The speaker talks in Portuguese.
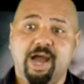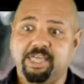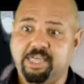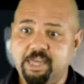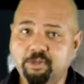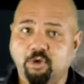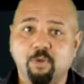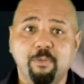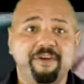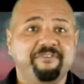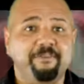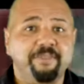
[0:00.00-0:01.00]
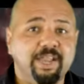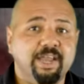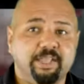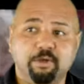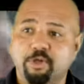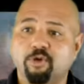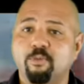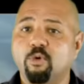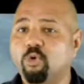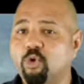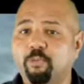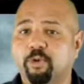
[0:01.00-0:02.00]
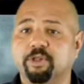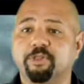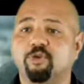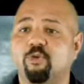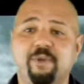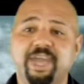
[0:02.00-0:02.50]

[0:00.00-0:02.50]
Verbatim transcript: agindo como uma família, e não só como um grupo, não só como